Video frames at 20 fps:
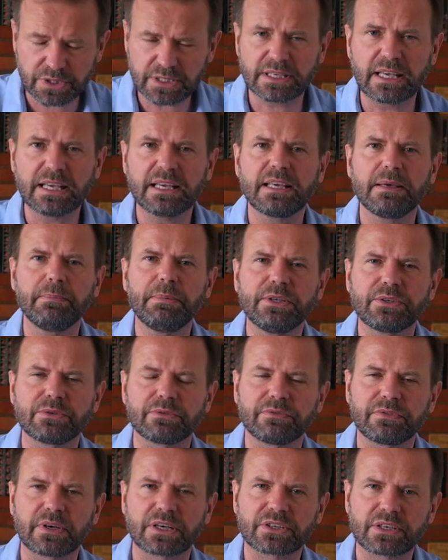wszystkich
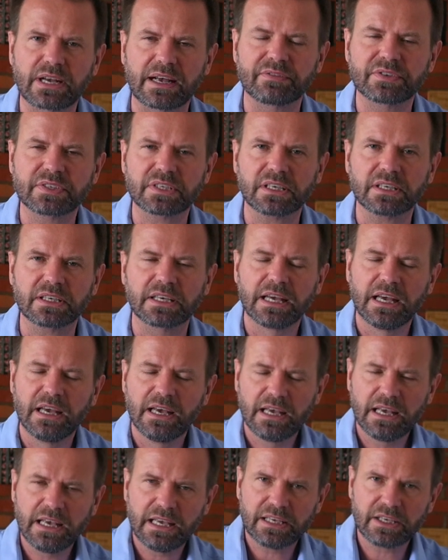kibiców warszawskich.
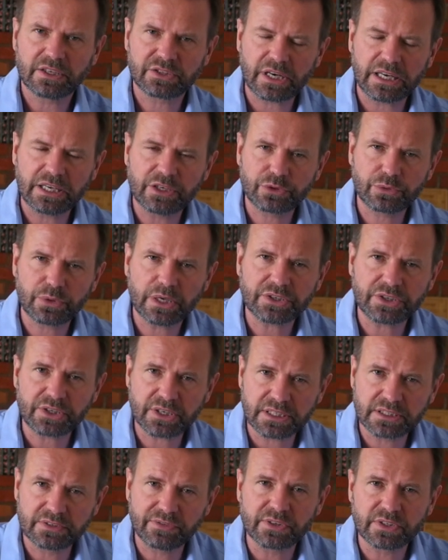Jeżeli czujecie
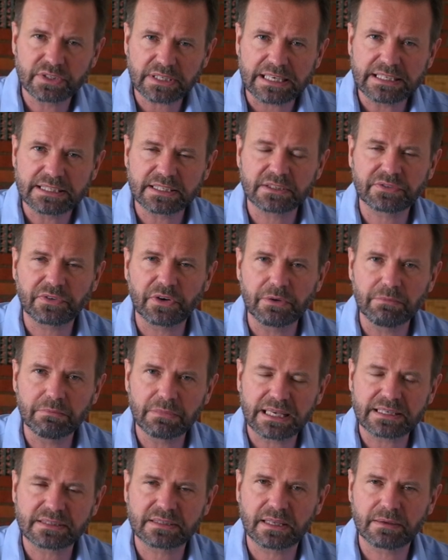się związani ze swoim
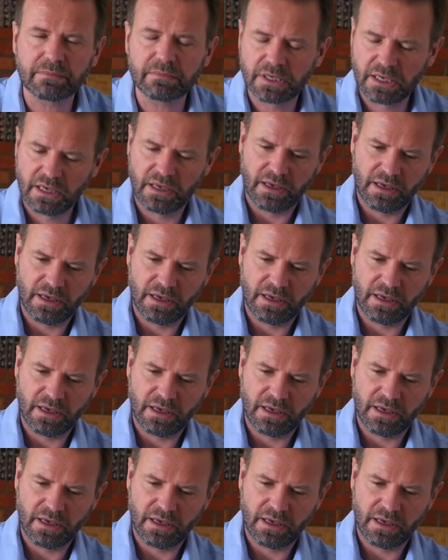miastem,